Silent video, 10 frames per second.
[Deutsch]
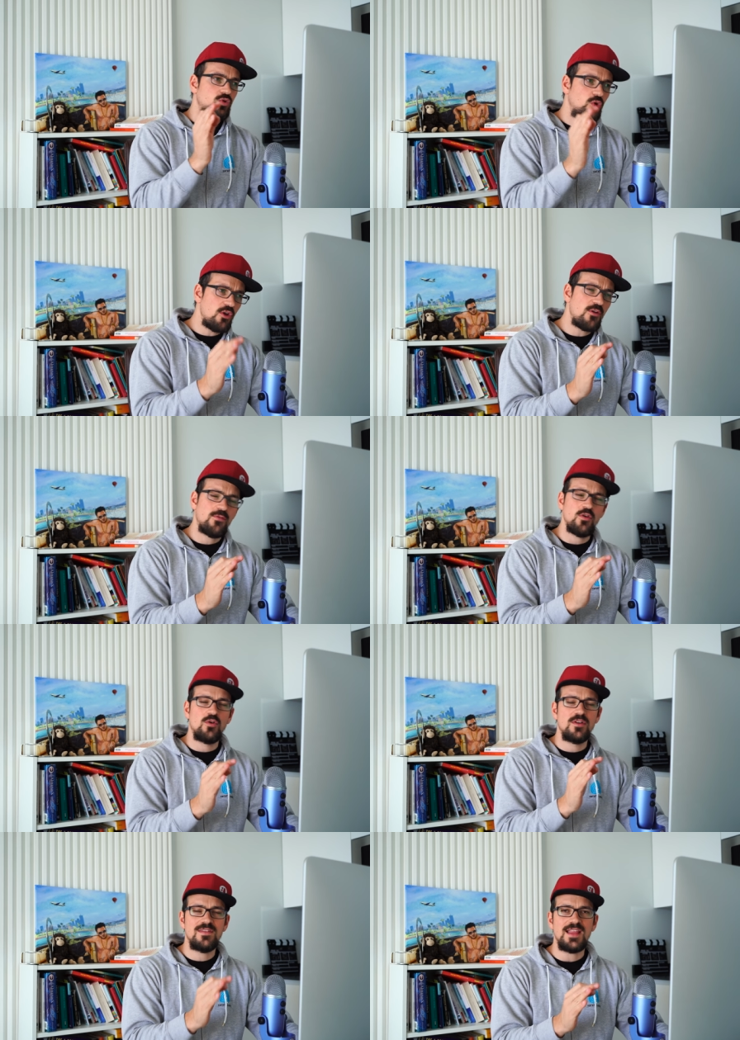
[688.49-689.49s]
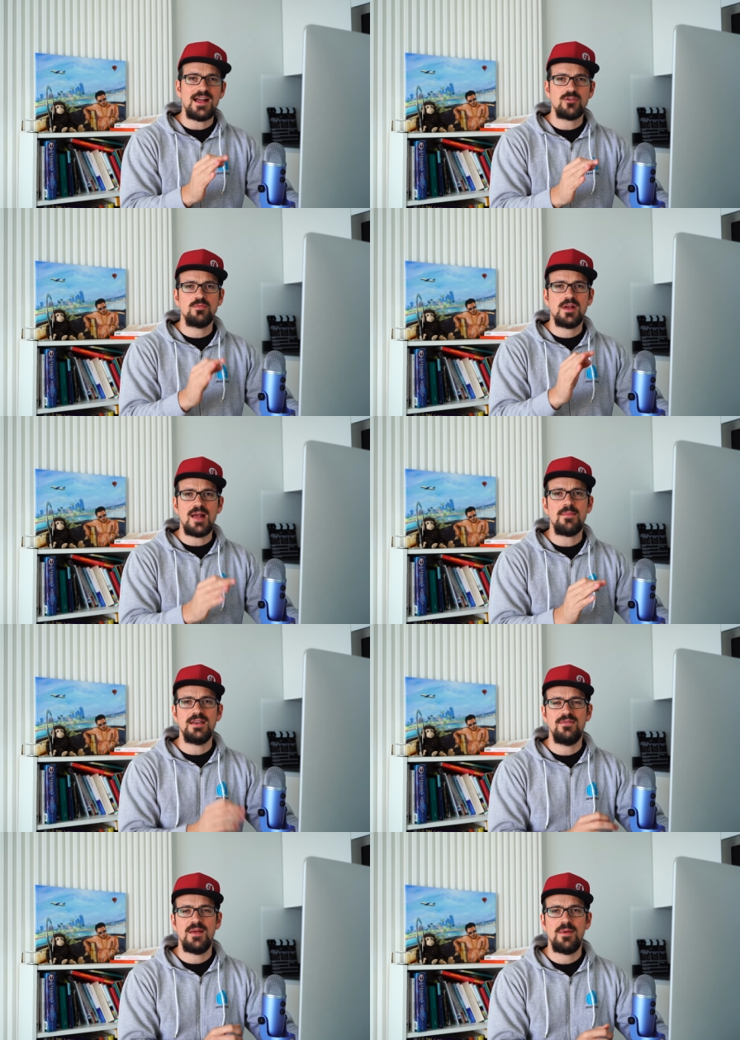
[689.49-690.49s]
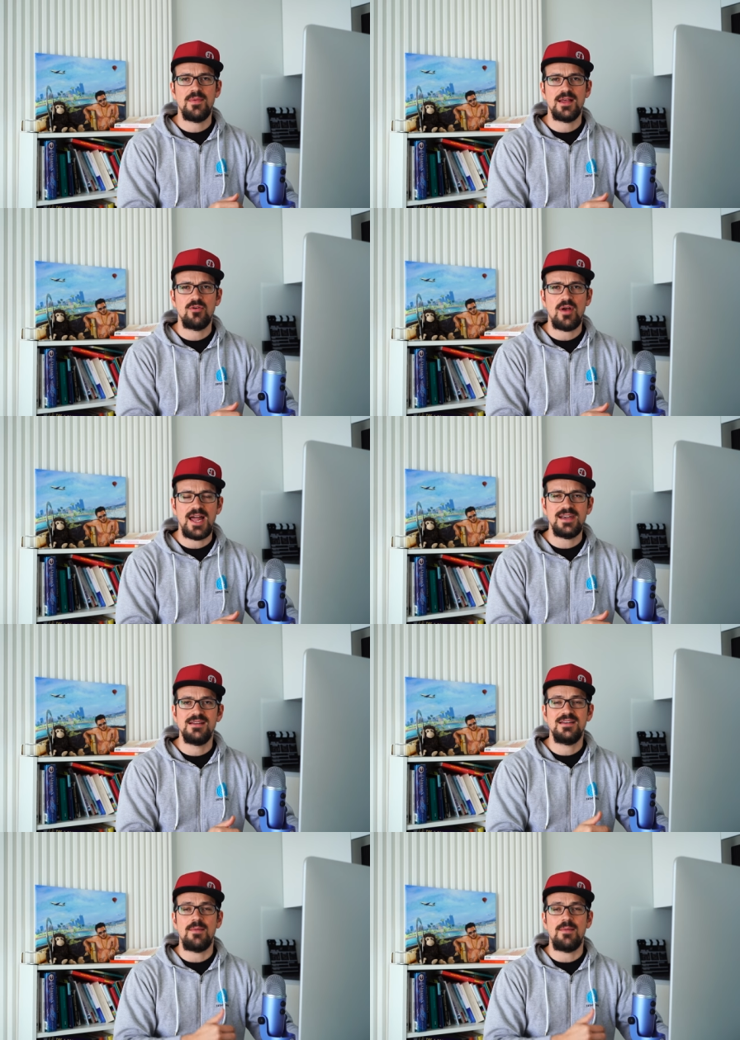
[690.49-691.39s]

Durchführungsdatum kann man die Wertpapiere noch handeln.